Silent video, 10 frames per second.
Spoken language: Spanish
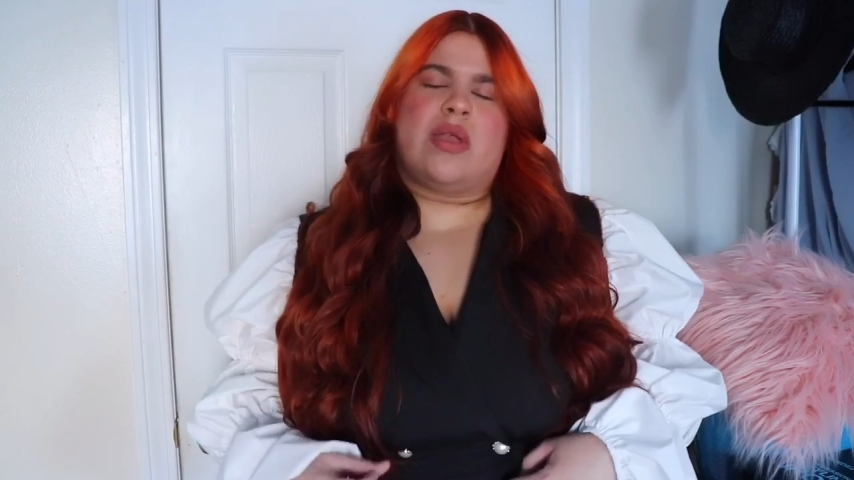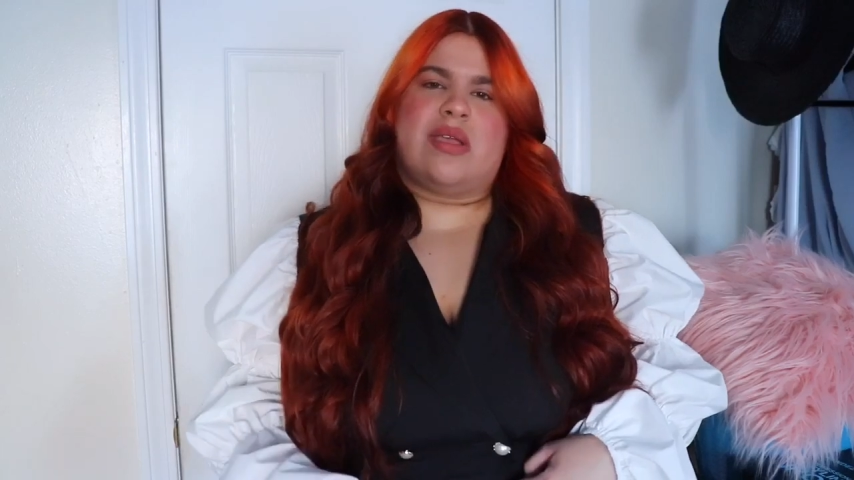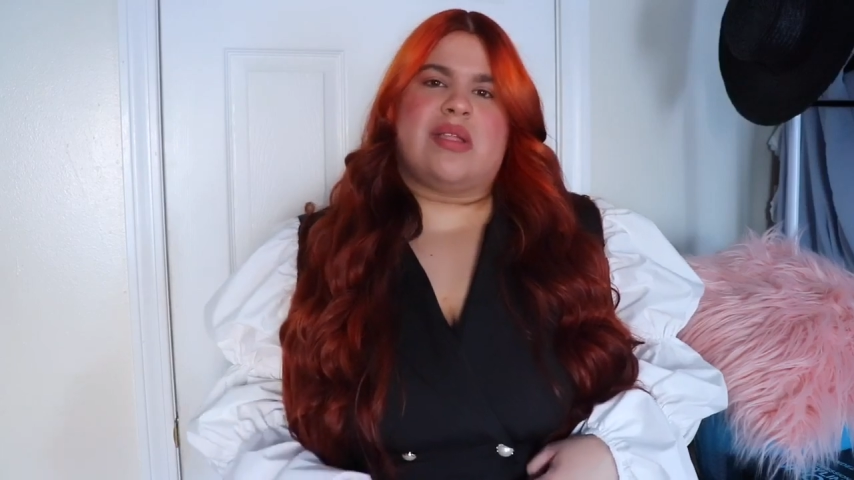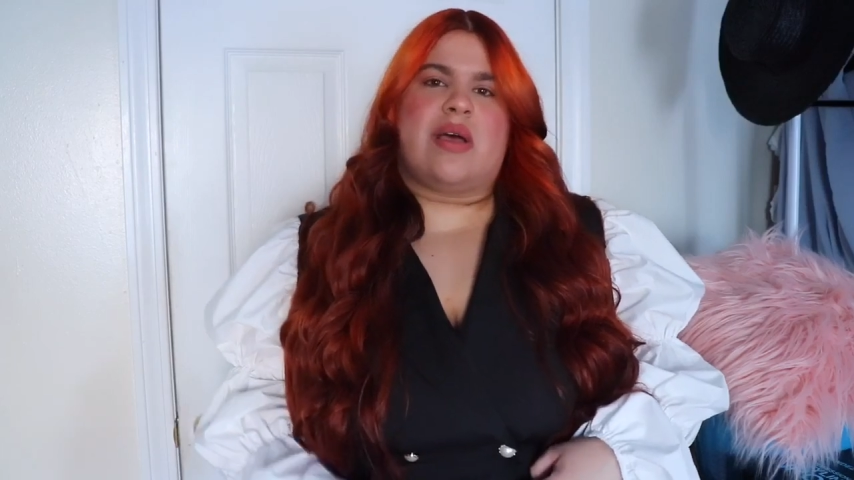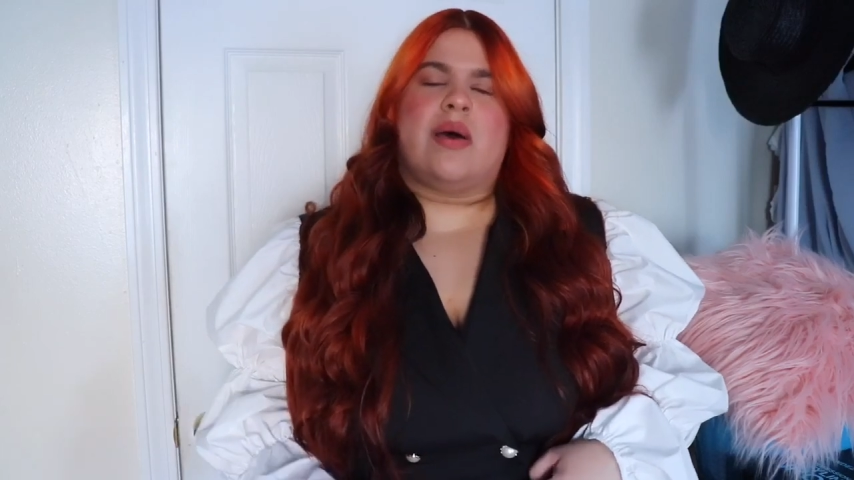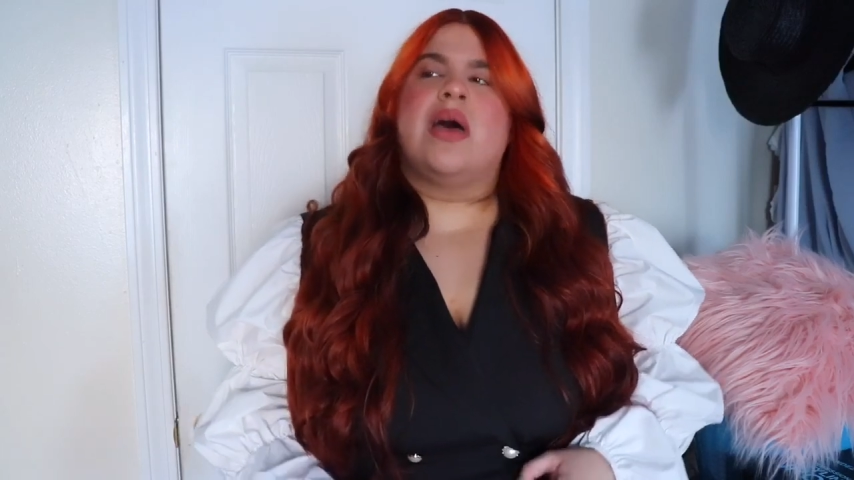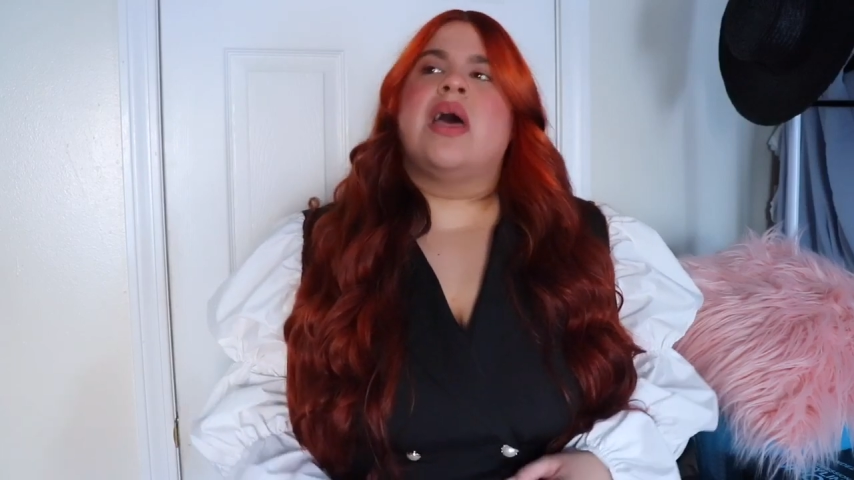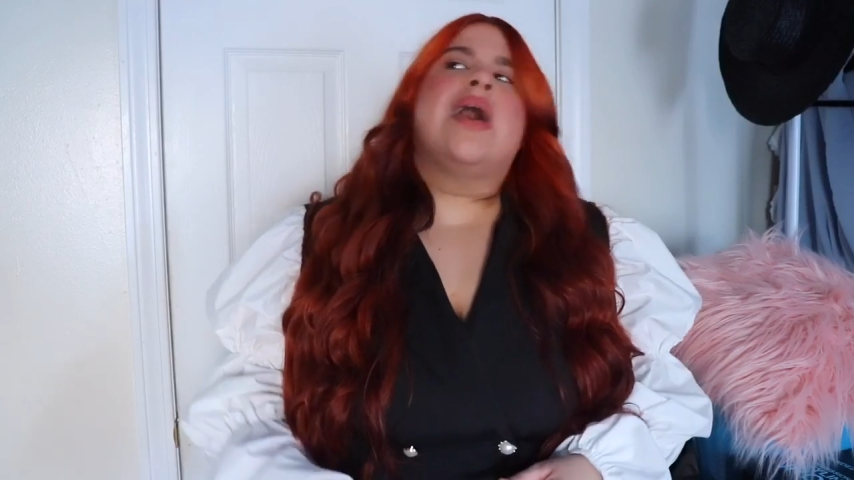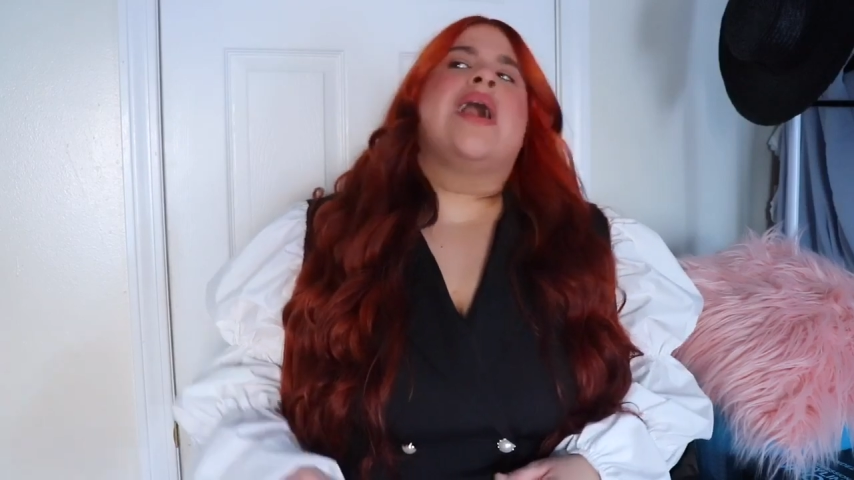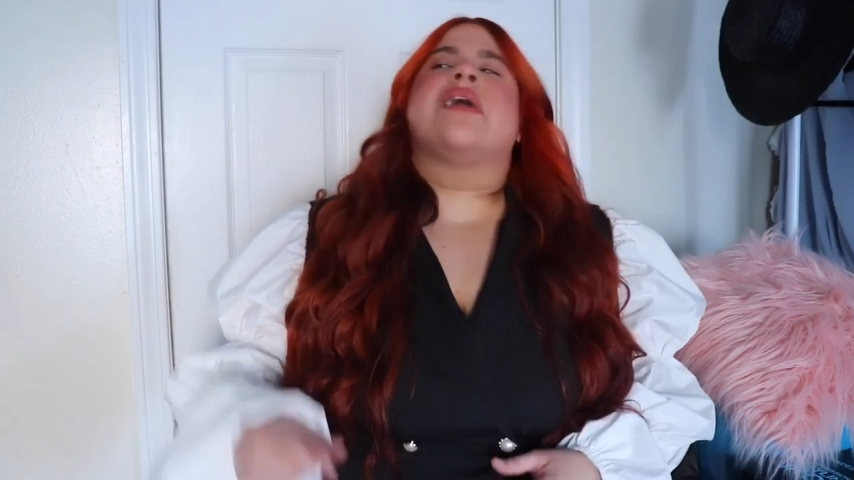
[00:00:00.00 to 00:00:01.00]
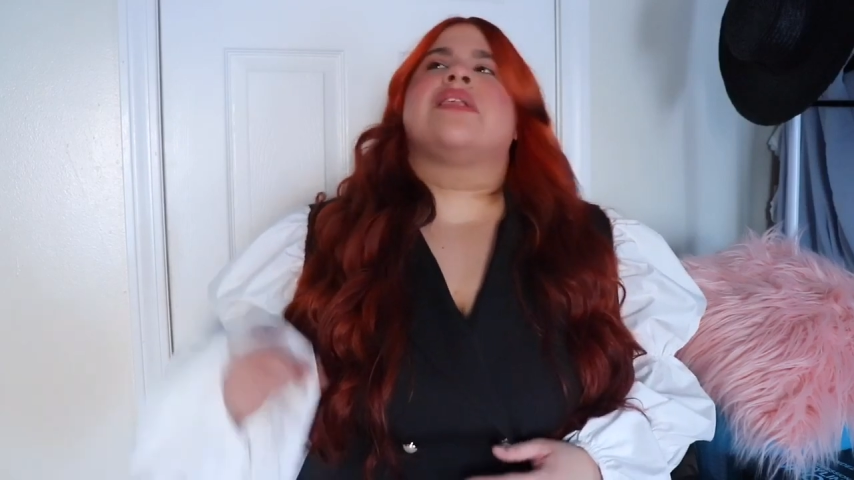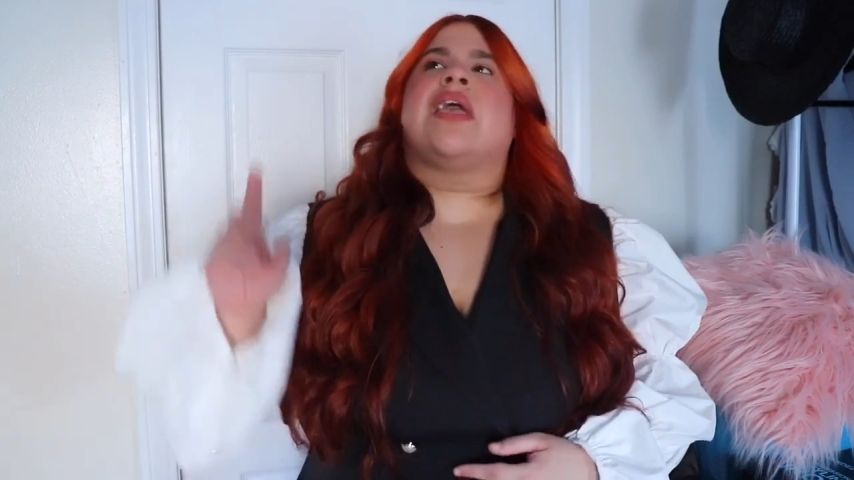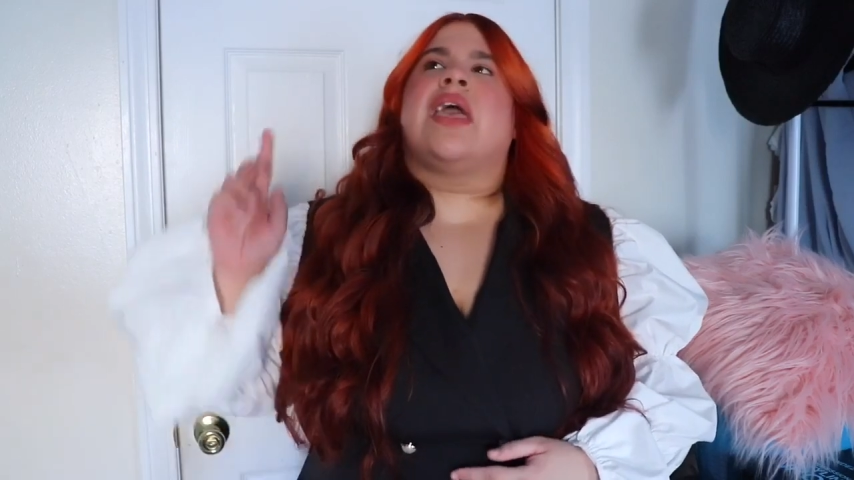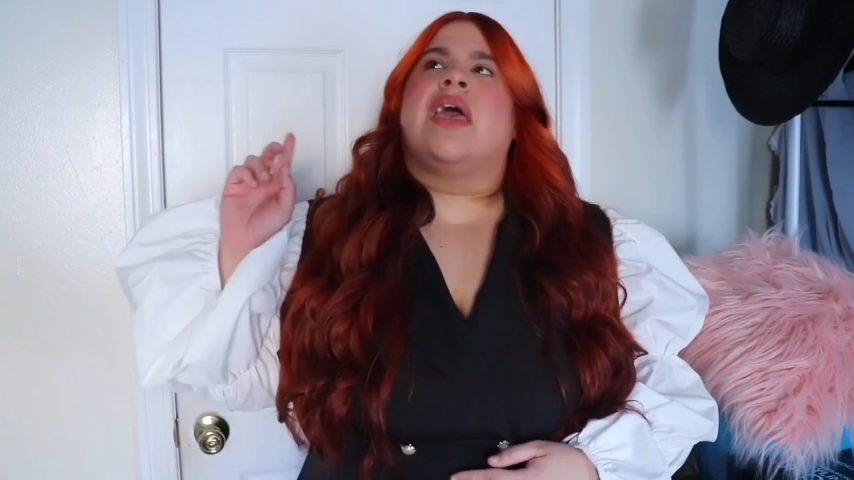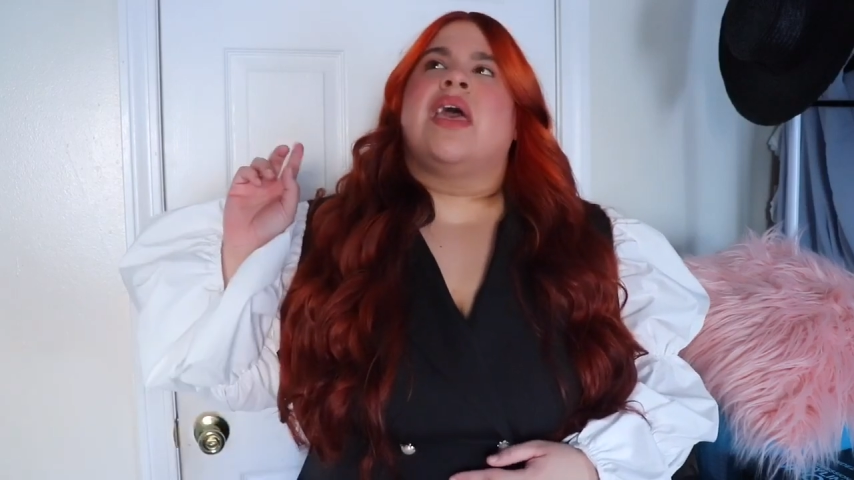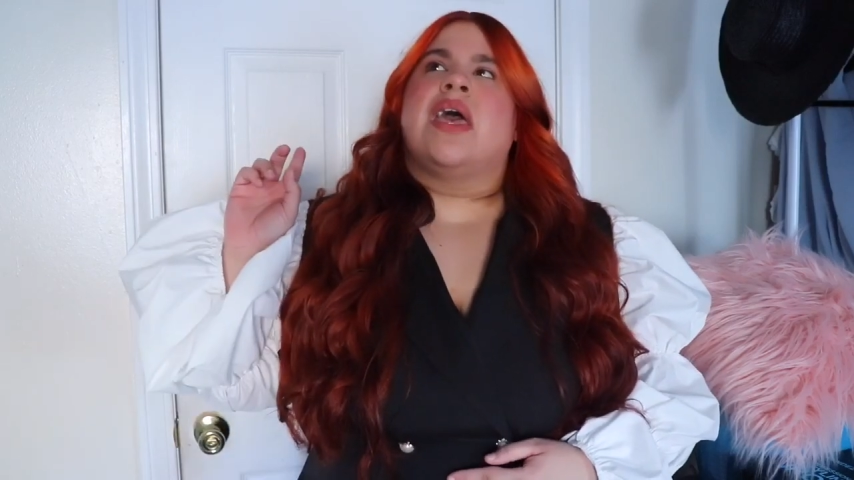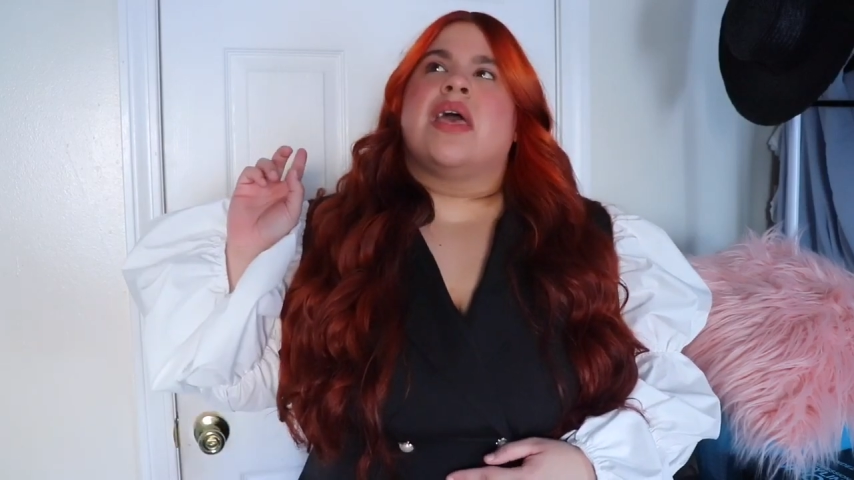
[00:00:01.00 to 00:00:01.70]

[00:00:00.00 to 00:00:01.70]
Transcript: necesitaba. Así que